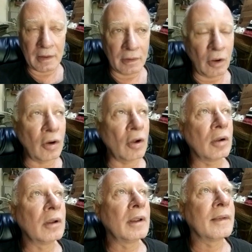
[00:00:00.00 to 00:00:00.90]
no, no,
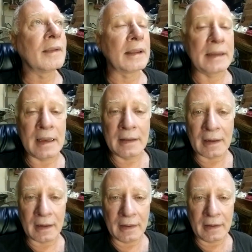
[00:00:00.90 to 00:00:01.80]

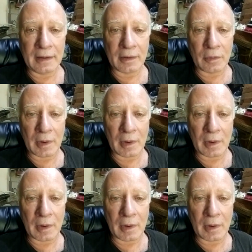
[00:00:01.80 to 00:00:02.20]
setenta y